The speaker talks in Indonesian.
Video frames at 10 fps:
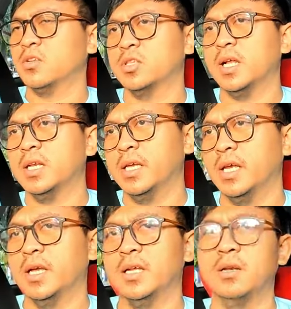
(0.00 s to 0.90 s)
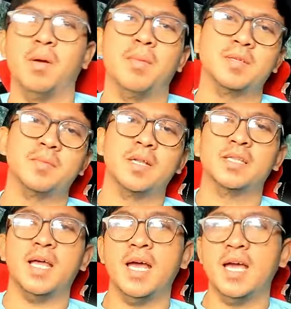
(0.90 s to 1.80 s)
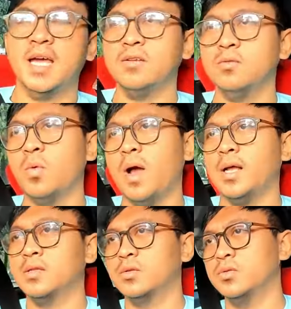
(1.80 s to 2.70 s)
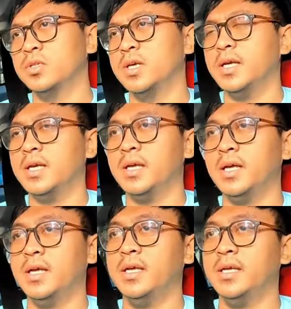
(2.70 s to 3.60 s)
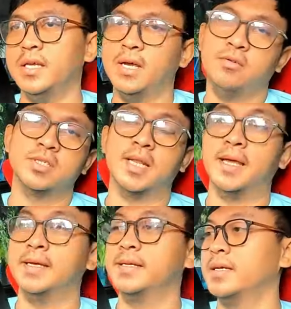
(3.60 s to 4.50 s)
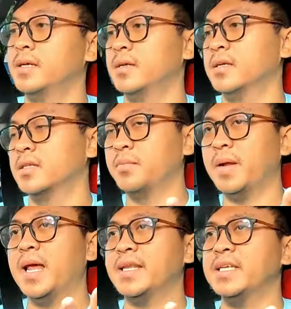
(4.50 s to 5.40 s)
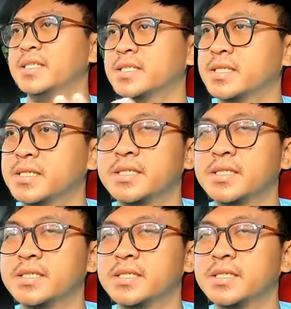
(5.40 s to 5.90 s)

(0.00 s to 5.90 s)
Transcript: totalnya ya 15 menitan waktunya ya wis lah tripang laris